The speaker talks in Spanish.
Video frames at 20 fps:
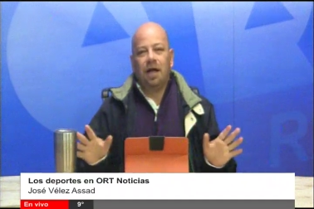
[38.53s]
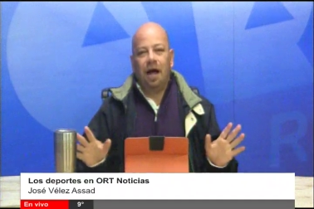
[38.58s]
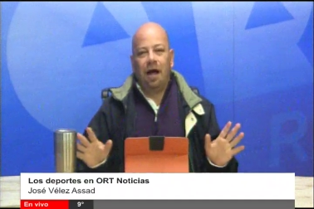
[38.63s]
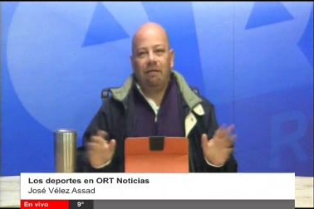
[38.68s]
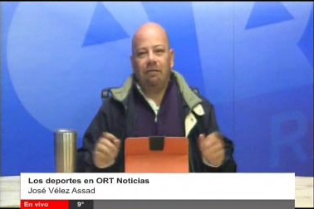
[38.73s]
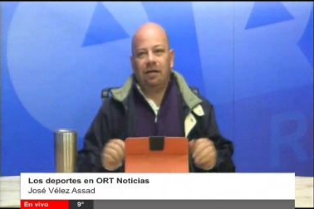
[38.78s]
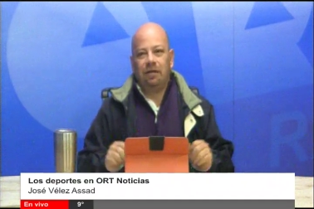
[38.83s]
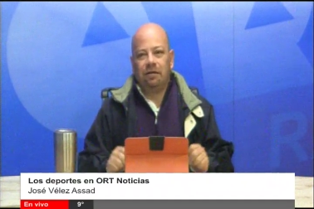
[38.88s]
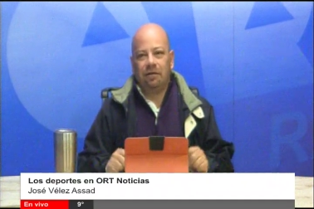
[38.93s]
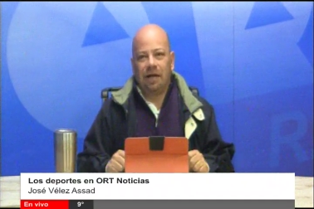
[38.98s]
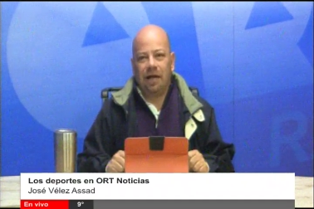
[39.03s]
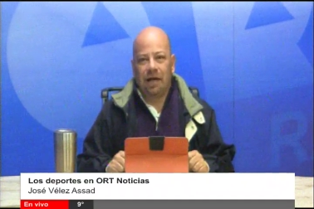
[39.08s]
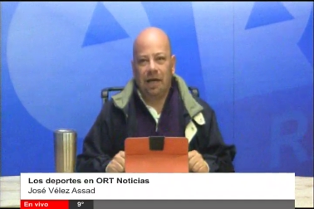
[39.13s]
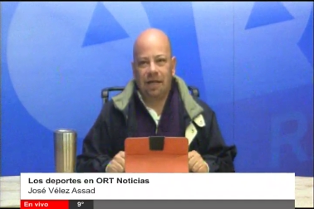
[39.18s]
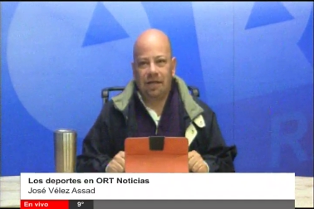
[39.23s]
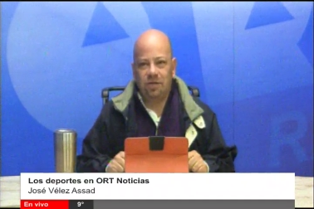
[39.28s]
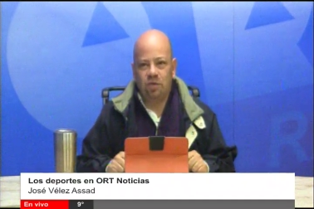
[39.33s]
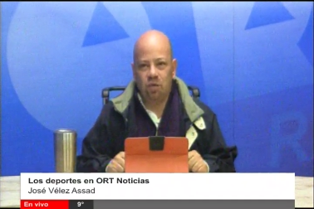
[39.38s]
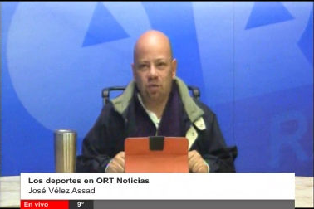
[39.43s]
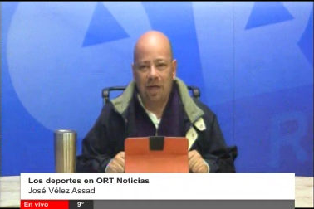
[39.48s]
abandonar
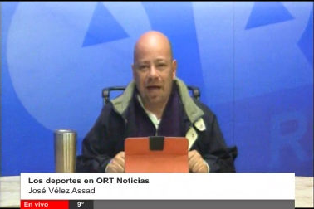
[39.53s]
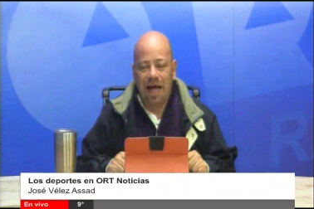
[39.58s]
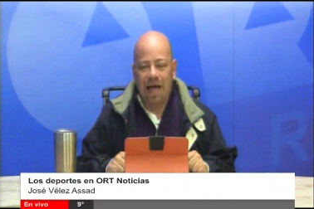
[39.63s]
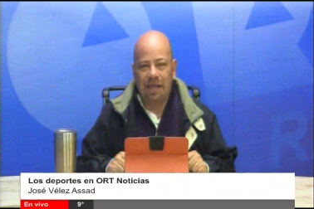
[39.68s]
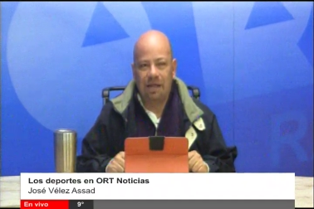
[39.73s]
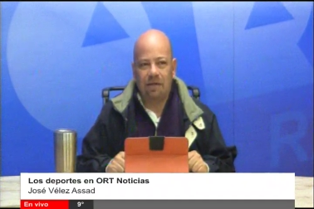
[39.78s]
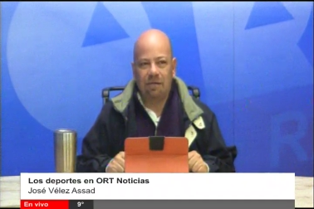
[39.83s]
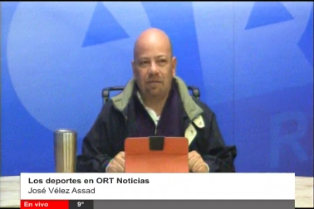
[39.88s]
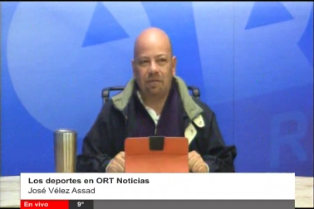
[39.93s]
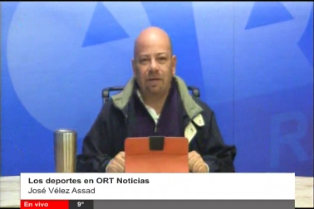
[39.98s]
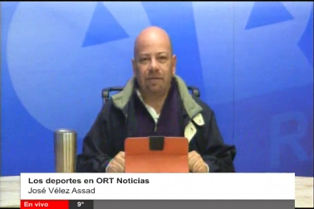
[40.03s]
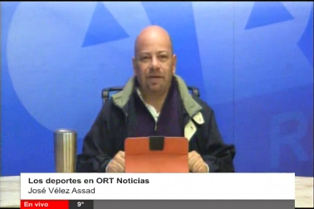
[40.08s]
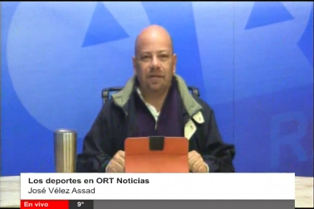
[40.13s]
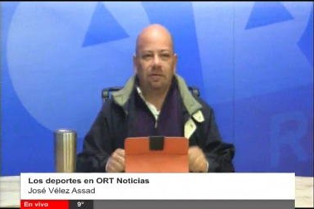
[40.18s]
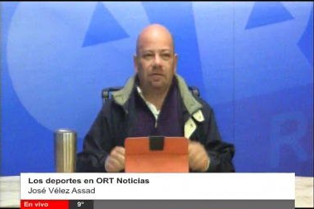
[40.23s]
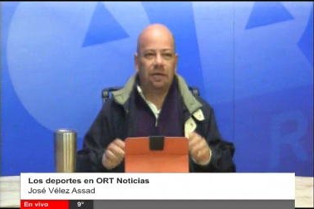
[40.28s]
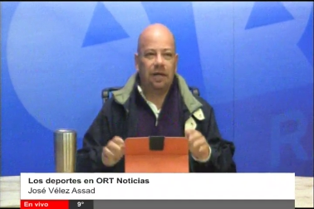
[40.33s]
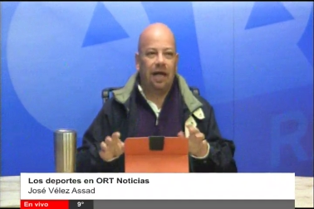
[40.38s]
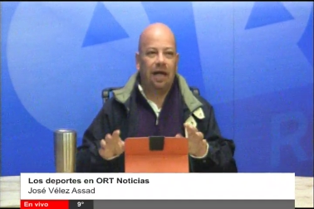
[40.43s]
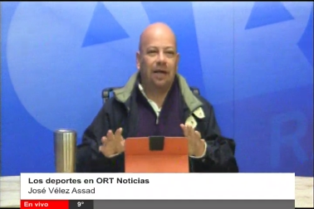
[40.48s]
la ciudad o
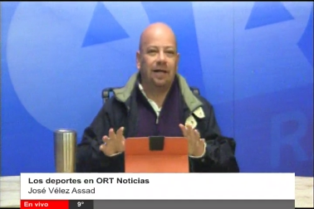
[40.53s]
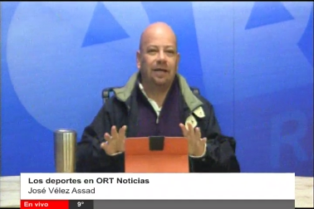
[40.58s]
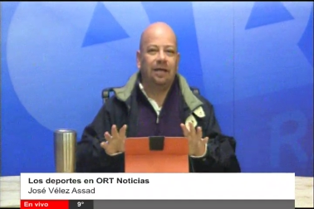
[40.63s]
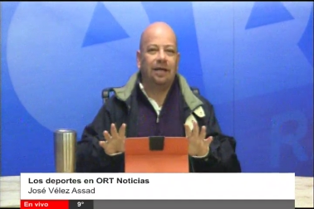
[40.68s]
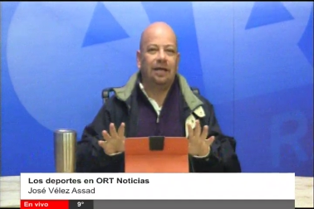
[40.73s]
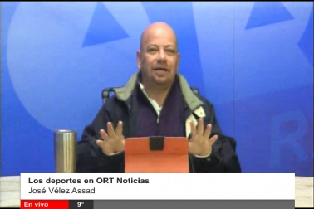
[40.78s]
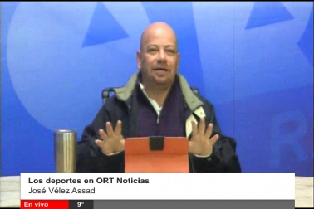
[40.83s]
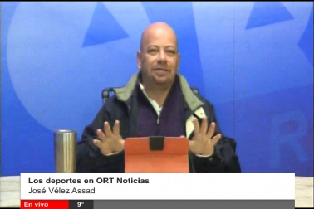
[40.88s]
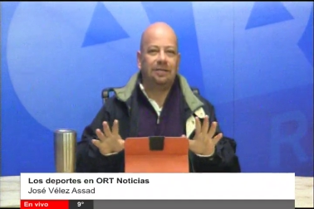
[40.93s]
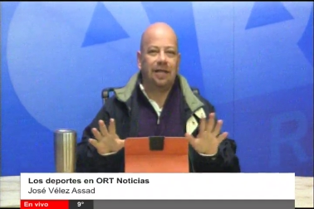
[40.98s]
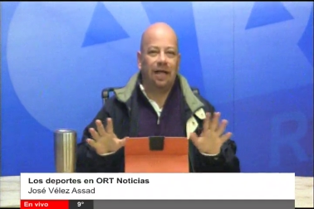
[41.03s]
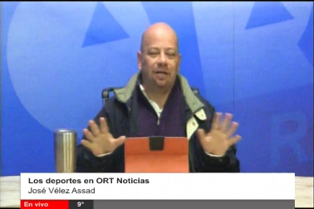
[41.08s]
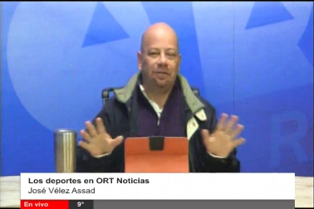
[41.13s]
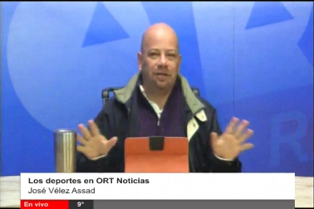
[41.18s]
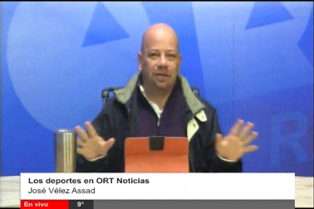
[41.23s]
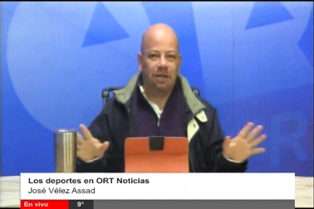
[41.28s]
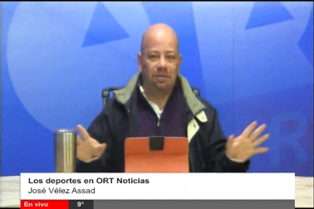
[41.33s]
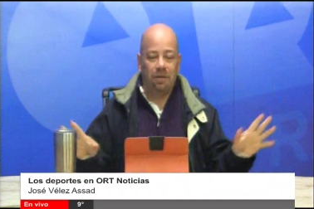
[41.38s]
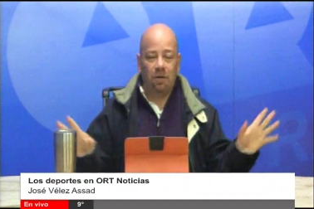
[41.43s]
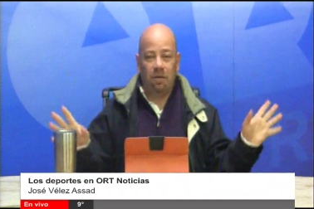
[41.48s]
abandonar el estado
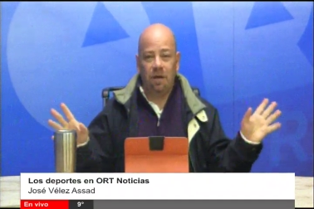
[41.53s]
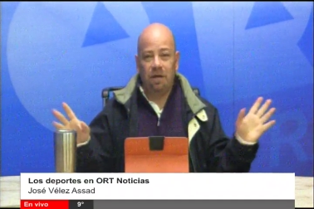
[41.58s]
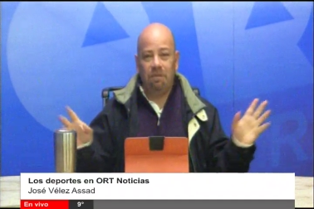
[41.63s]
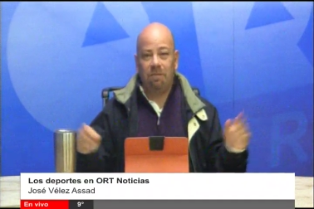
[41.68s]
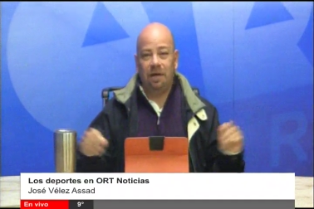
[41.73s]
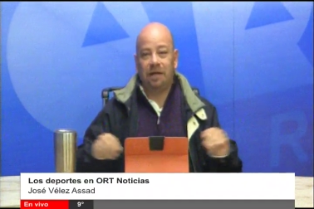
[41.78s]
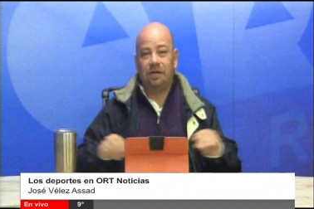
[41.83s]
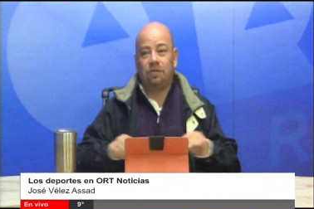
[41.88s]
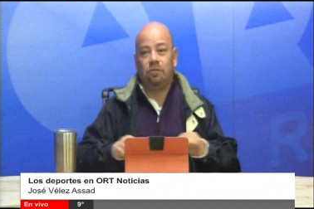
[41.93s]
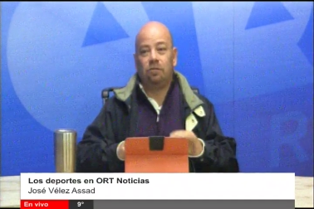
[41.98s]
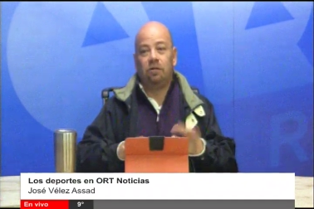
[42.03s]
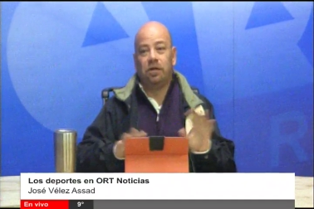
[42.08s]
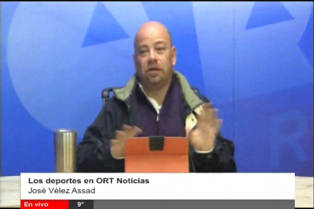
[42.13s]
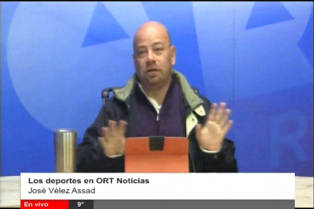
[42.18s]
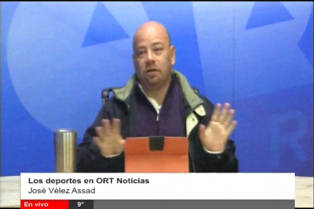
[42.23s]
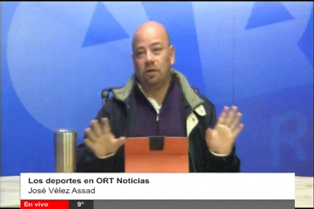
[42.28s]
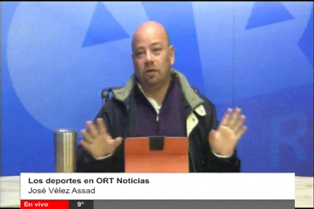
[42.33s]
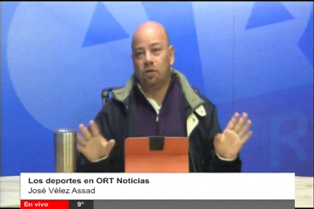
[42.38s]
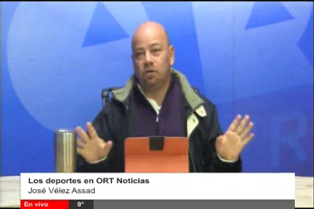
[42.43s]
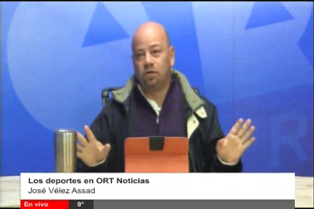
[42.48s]
de Tamaulipas o
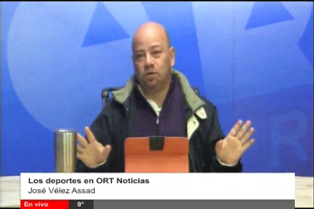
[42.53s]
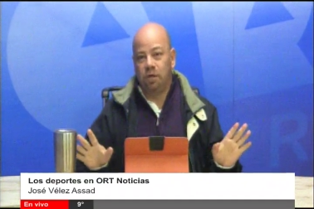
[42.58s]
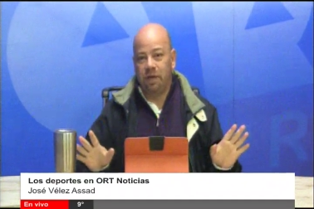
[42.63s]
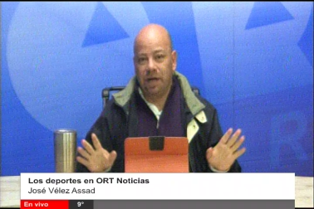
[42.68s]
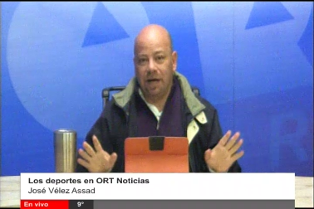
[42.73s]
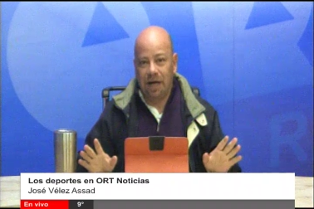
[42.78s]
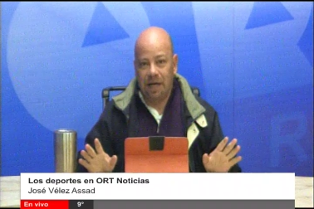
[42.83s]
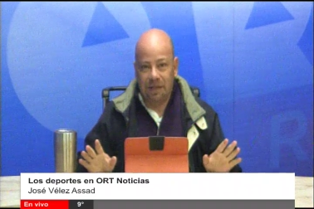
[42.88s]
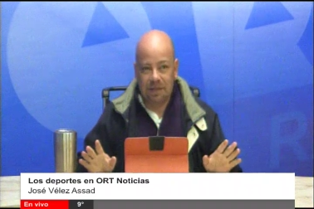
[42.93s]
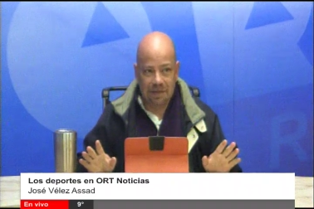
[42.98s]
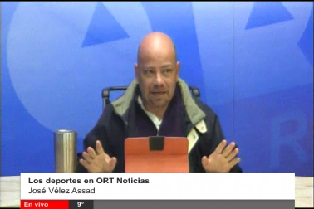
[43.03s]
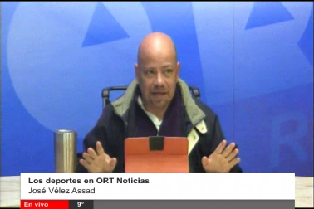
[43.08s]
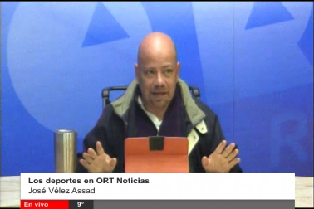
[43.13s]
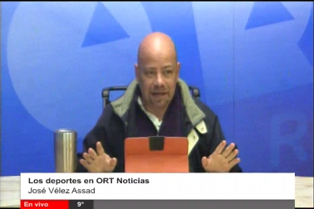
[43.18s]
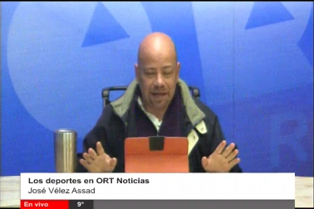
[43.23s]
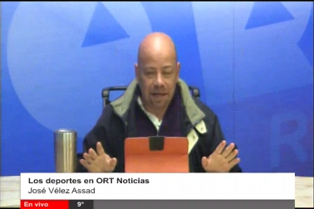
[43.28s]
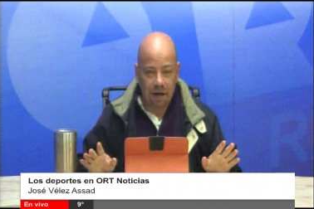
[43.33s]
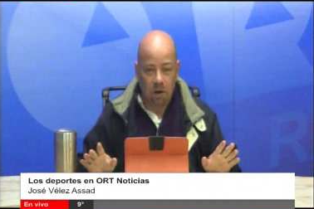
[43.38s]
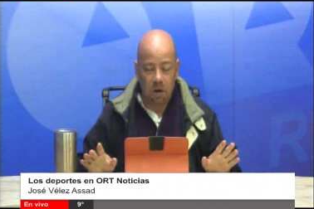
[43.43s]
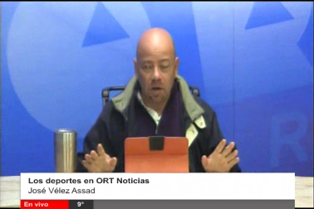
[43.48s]
incluso ir al
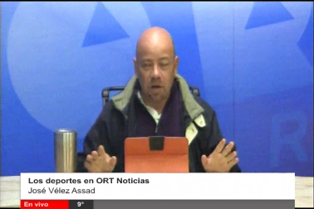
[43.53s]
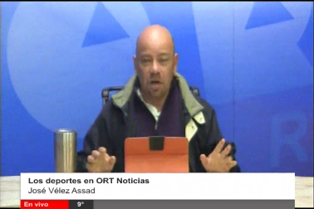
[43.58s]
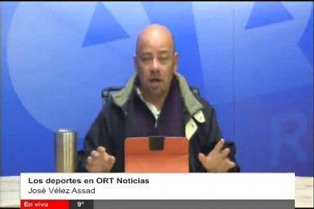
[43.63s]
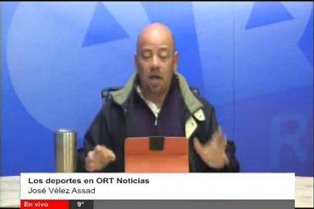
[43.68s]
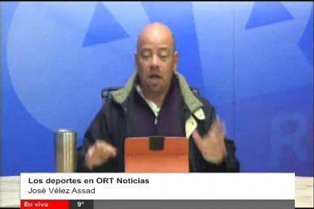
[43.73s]
extranjero,